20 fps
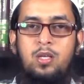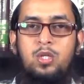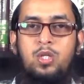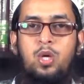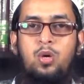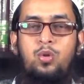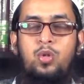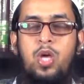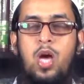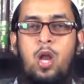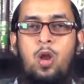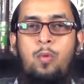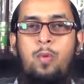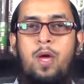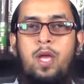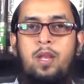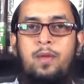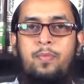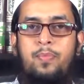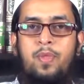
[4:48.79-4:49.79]
সৌদি
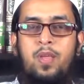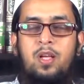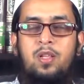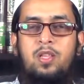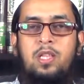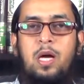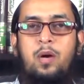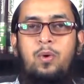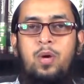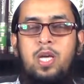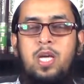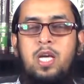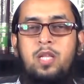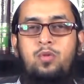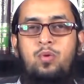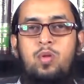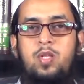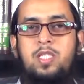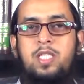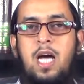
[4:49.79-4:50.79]
আরবের
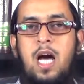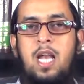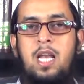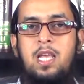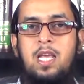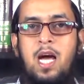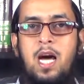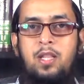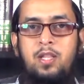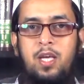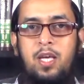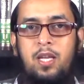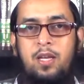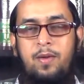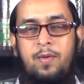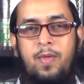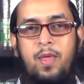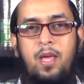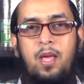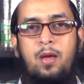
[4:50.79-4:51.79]
তাউইয়াতুল জালিয়াতের
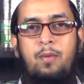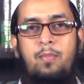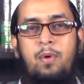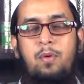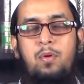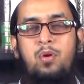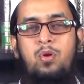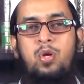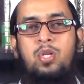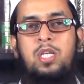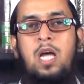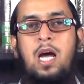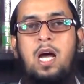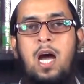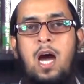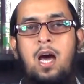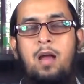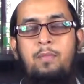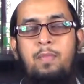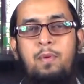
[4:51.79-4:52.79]
বিভিন্ন
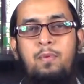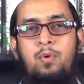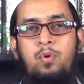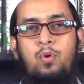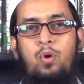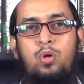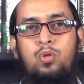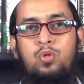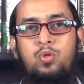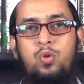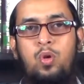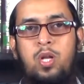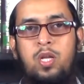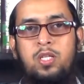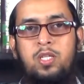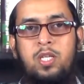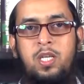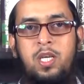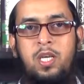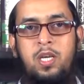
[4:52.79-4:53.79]
শাখার বিভিন্ন অঞ্চলের
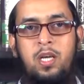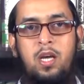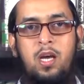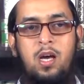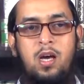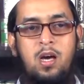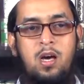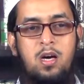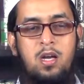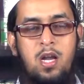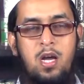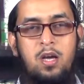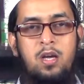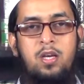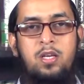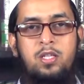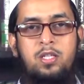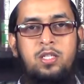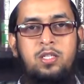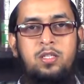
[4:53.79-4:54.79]
যিনি
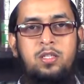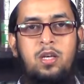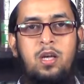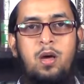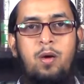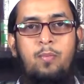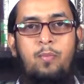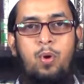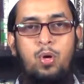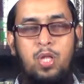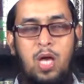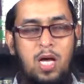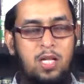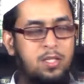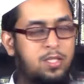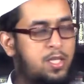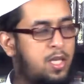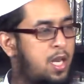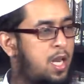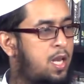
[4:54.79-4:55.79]
রাইস প্রধান
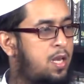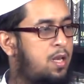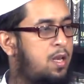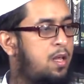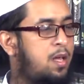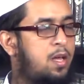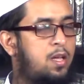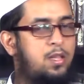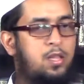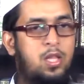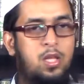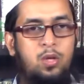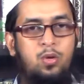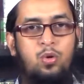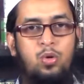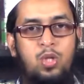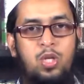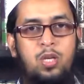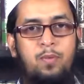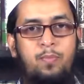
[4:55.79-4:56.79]
ছিলেন
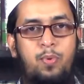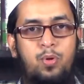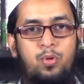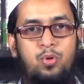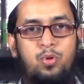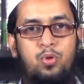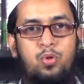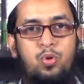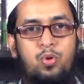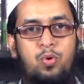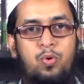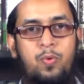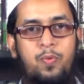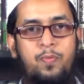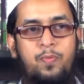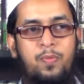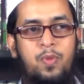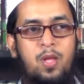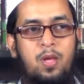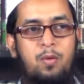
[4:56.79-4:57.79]
দীর্ঘদিন পর্যন্ত
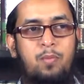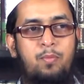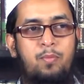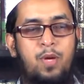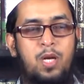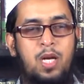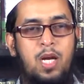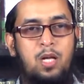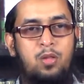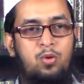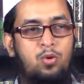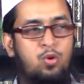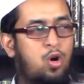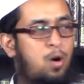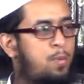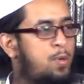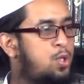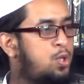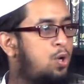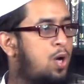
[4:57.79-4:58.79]
বিখ্যাত
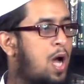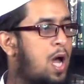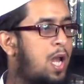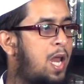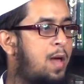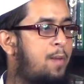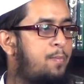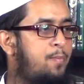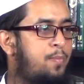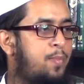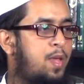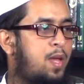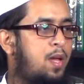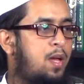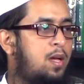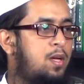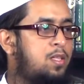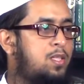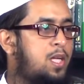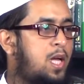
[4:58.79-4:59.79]
গবেষক আলেম
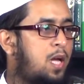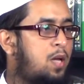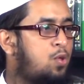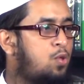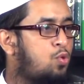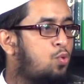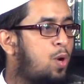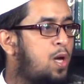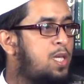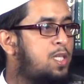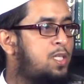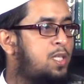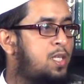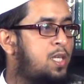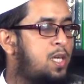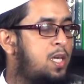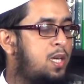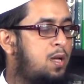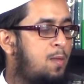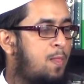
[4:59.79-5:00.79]
শেখ
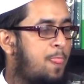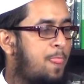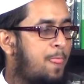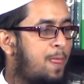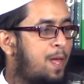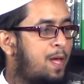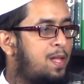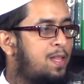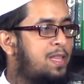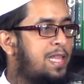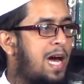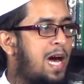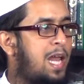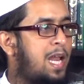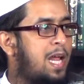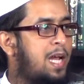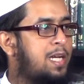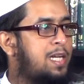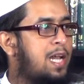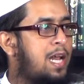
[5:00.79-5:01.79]
তুয়াইজিরি তার
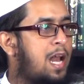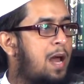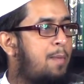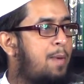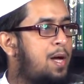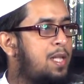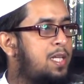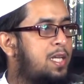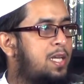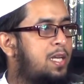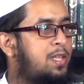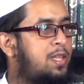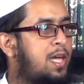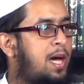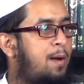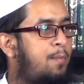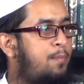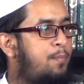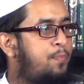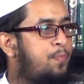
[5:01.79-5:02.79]
একটা নামাজের
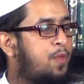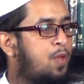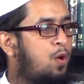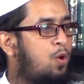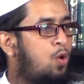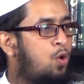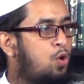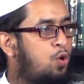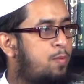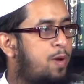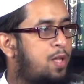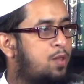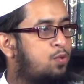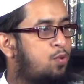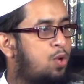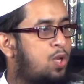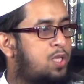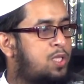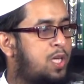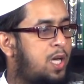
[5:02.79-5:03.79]
কিতাব অনুবাদ
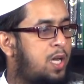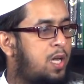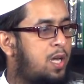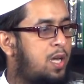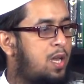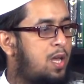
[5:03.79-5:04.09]
করেছেন